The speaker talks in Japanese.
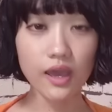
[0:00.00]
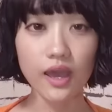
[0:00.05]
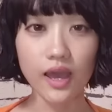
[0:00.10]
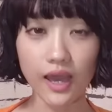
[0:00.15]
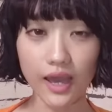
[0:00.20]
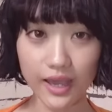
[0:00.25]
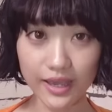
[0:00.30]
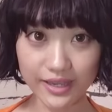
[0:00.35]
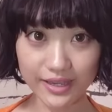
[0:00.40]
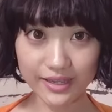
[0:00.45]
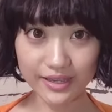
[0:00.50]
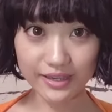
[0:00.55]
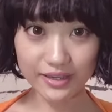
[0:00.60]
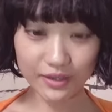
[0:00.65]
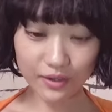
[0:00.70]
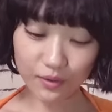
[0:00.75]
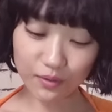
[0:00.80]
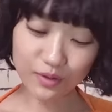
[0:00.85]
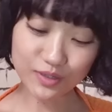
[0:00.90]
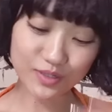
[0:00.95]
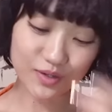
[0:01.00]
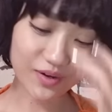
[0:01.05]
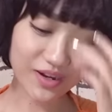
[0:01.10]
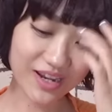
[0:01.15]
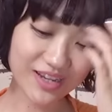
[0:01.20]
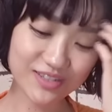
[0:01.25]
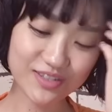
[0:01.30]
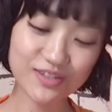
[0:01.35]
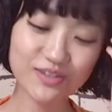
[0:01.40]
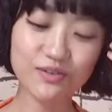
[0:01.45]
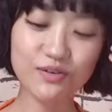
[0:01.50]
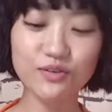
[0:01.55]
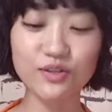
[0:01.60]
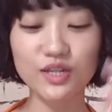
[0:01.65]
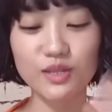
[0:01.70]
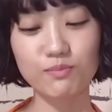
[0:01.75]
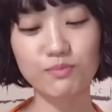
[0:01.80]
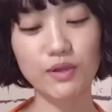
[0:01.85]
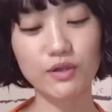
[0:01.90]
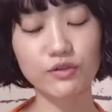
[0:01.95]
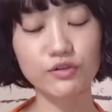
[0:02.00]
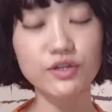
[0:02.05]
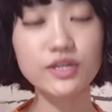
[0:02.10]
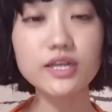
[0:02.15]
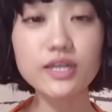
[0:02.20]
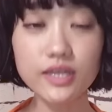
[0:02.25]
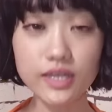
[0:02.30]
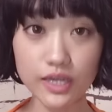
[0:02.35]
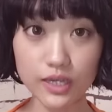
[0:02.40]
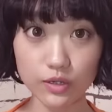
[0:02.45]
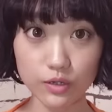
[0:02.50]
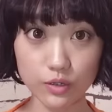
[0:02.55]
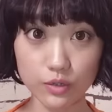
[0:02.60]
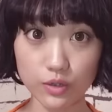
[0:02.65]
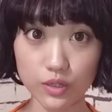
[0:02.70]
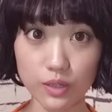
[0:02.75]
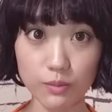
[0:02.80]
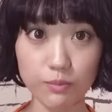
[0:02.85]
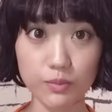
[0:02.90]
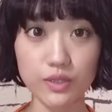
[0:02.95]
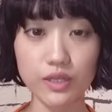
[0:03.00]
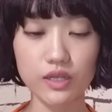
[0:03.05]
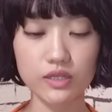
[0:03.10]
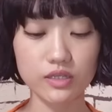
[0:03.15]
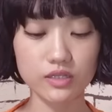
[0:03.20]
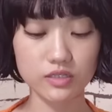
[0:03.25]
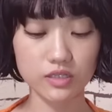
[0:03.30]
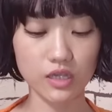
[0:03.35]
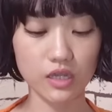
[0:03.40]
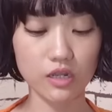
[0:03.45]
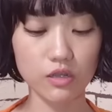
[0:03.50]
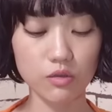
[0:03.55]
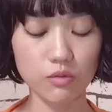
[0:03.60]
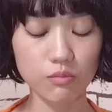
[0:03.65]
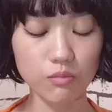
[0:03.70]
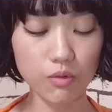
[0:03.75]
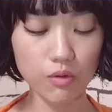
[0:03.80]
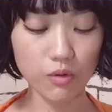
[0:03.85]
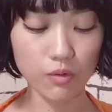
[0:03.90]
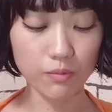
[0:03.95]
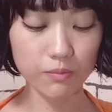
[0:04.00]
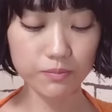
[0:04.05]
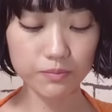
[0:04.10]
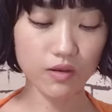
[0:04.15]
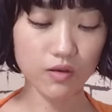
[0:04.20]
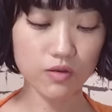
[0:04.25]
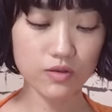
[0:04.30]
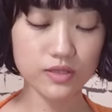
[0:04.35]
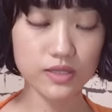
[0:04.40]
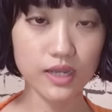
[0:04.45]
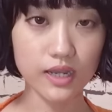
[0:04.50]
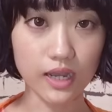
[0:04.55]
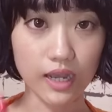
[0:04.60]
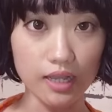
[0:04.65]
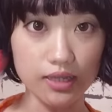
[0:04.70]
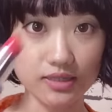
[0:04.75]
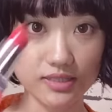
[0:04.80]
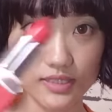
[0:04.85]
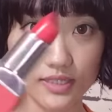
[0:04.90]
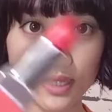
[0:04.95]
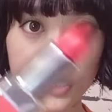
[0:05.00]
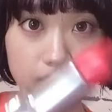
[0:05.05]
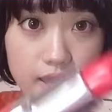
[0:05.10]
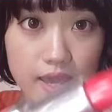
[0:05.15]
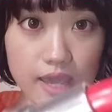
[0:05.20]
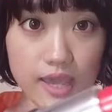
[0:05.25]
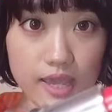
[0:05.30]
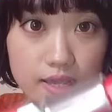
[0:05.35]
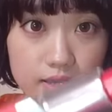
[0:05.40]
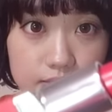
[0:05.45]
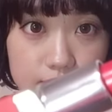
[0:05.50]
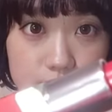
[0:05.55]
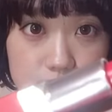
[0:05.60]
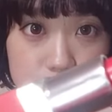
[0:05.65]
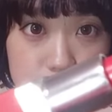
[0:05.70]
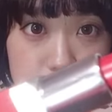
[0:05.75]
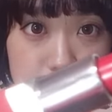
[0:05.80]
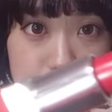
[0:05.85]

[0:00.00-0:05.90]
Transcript: はい、今日ご紹介するこのリップはクリニックのリップなんですけれども、こんな感じです。